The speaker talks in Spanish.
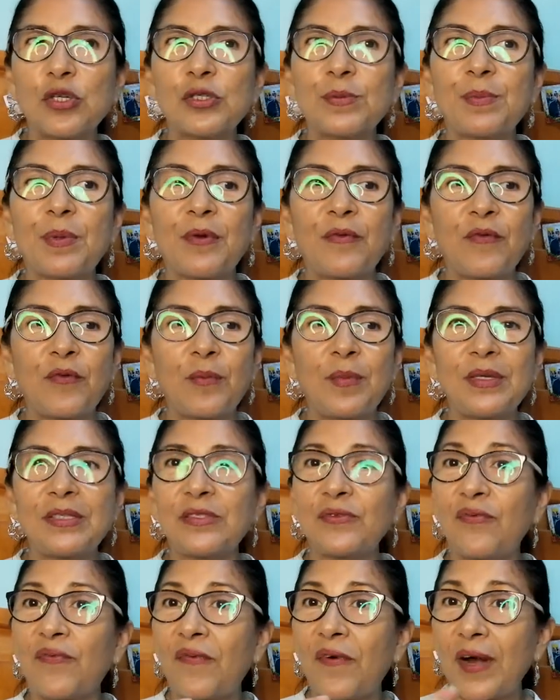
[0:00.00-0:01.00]
los
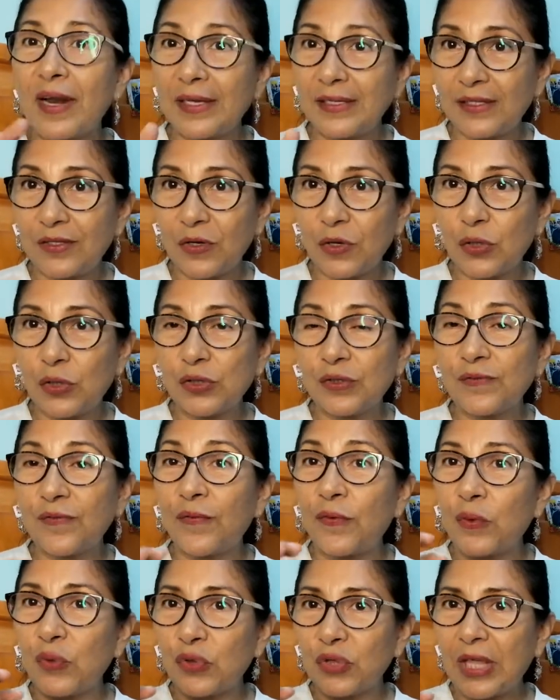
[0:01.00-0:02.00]
perfumes frescos,
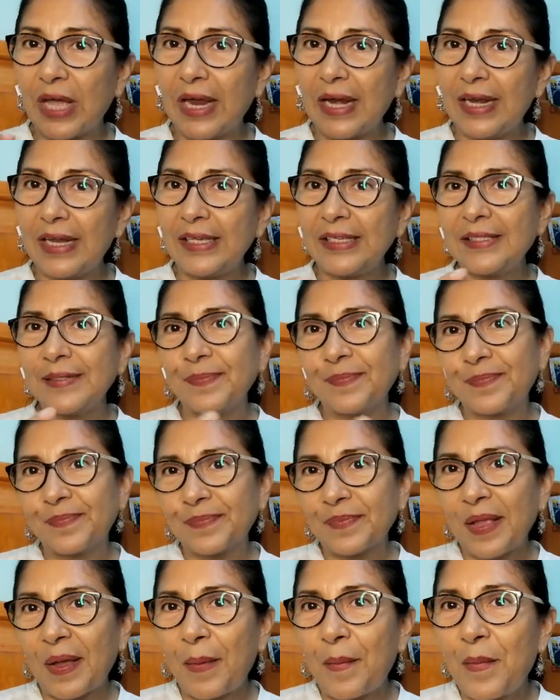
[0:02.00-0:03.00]
frutales,
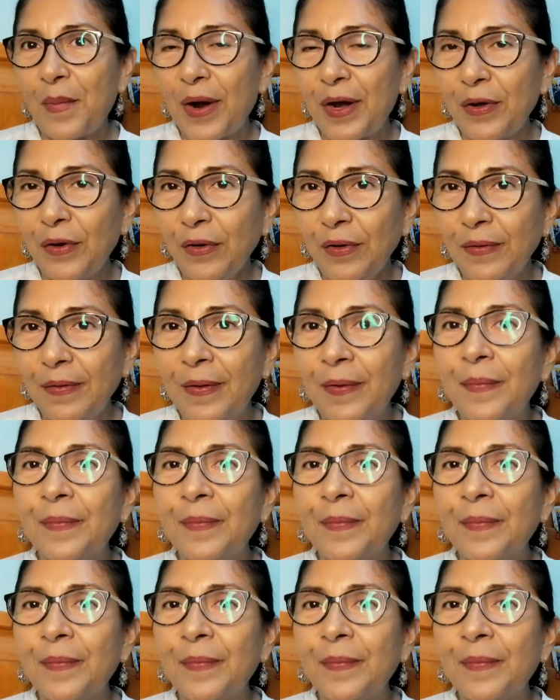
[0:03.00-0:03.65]
bueno,